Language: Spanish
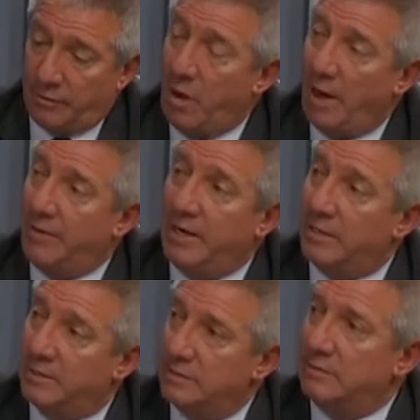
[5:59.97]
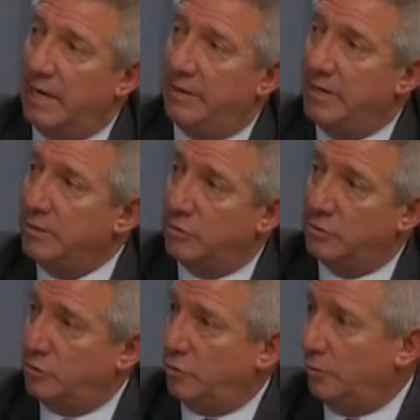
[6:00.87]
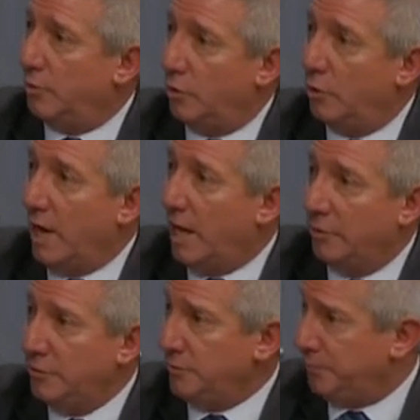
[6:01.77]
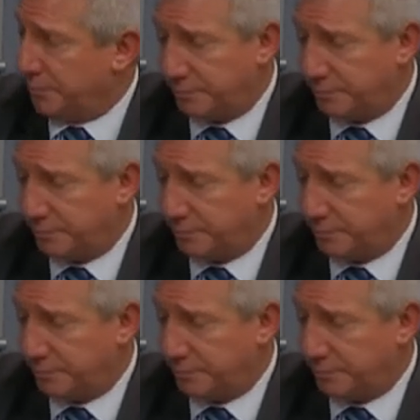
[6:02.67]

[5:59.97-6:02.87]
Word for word: no haber eventos homologados,